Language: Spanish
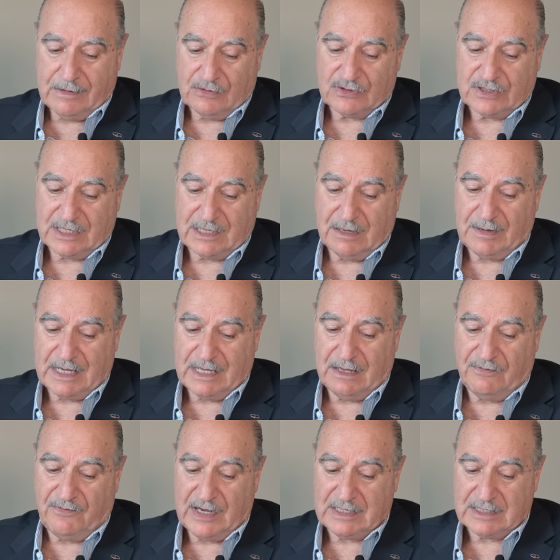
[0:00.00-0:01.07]
un sistema de
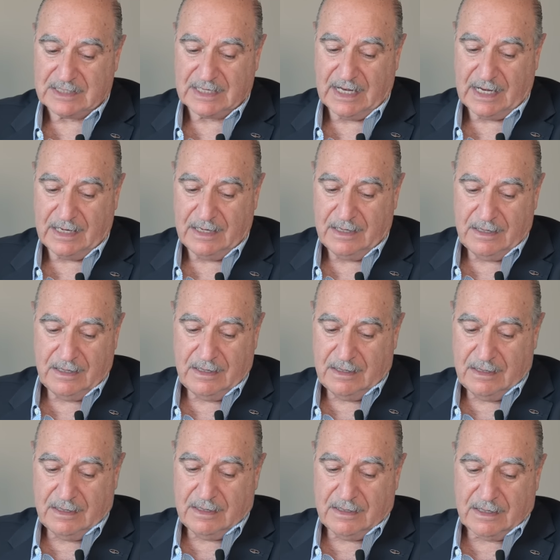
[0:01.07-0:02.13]
defensa
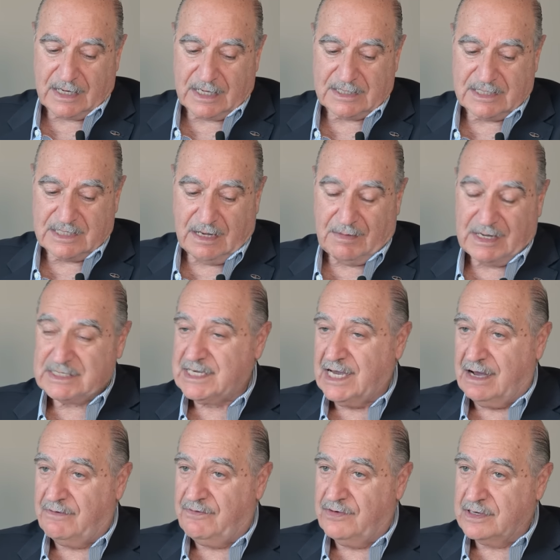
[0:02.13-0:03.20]
que se llama
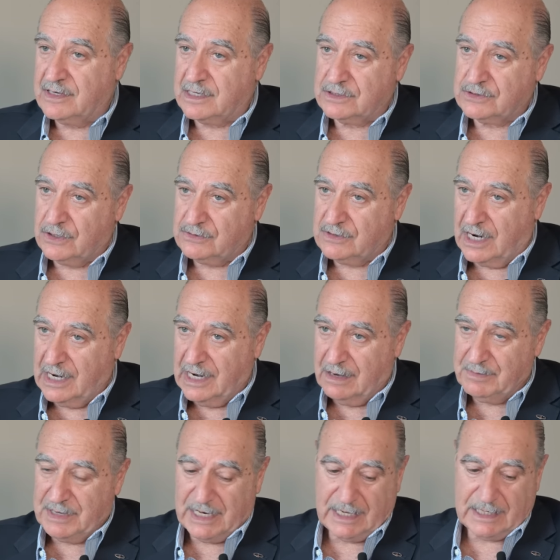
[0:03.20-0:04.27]
chaff, que son unas
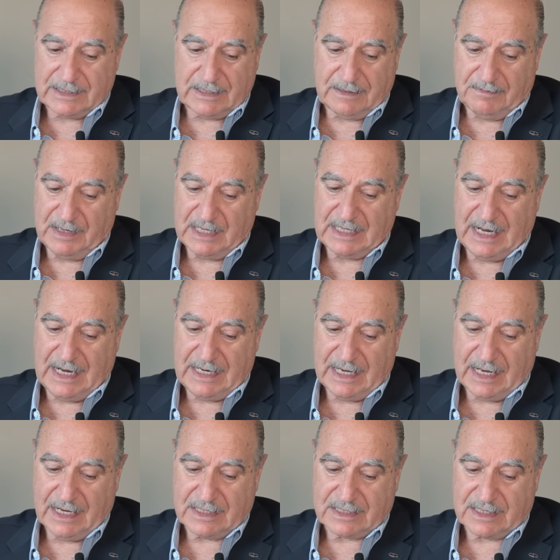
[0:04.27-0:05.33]
láminas
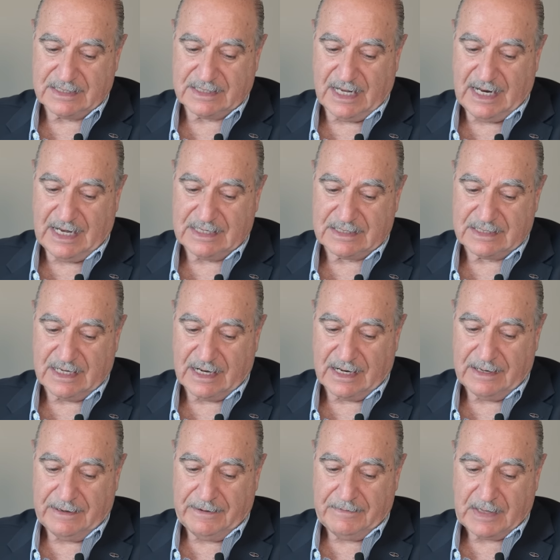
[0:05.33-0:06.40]
metálicas que se lanzan,
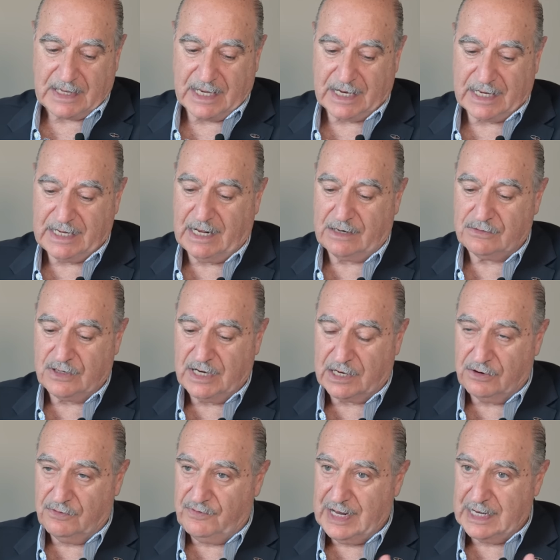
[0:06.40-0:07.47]
que crean un
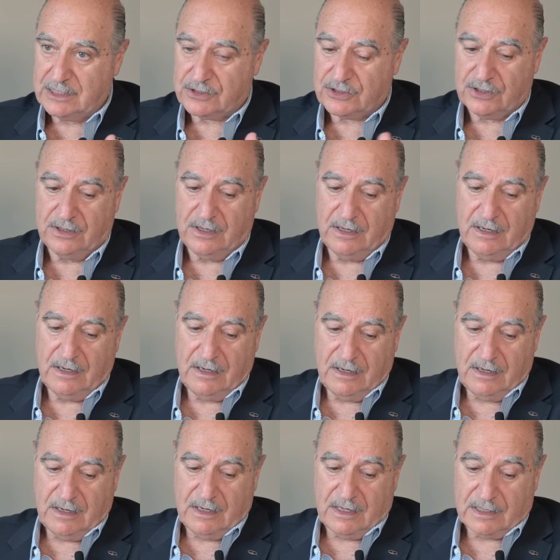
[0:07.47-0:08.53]
eco falso
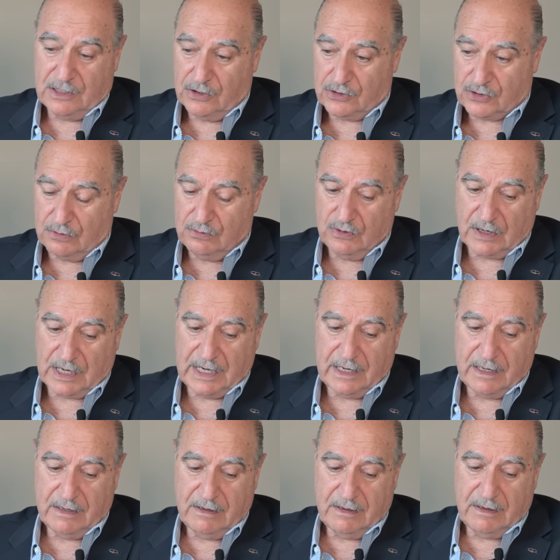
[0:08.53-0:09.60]
de otro buque,
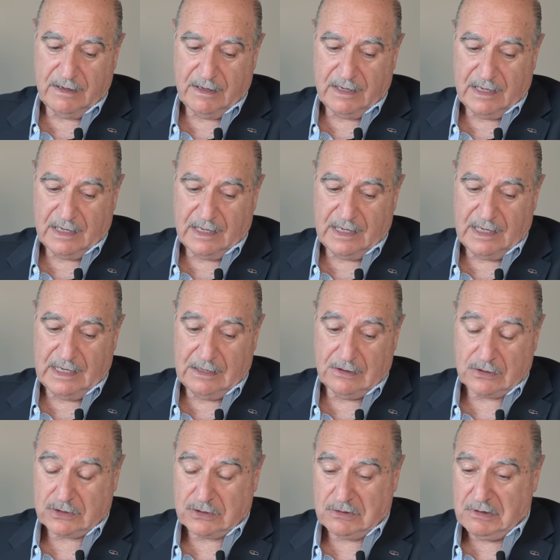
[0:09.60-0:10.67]
y
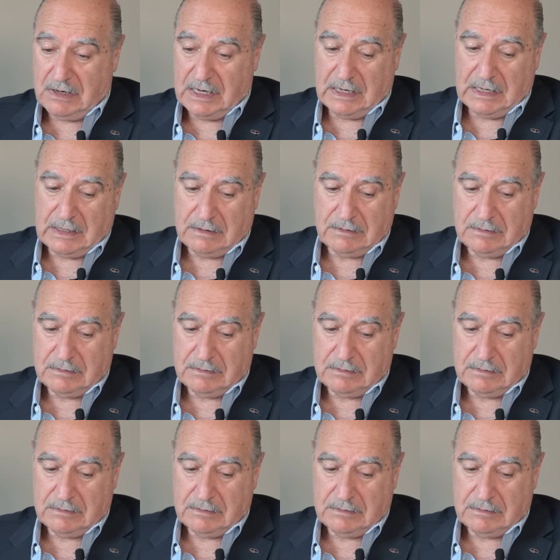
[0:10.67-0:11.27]
otro a